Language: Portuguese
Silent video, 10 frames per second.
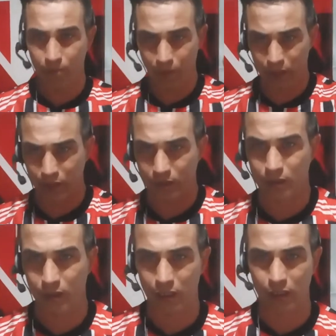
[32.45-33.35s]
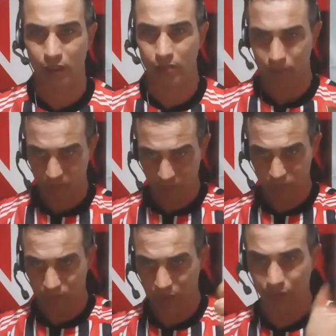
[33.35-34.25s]
aperta a sineca
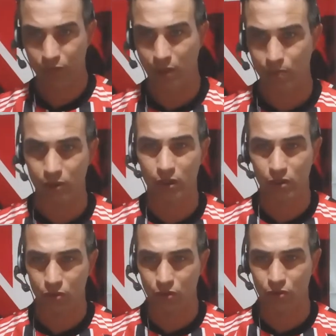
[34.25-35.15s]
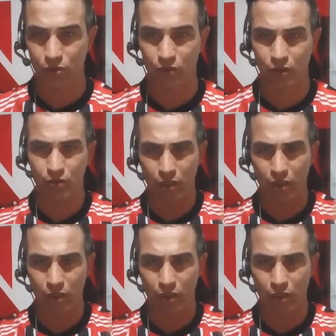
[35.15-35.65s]
para ficar por dentro de todos os vídeos.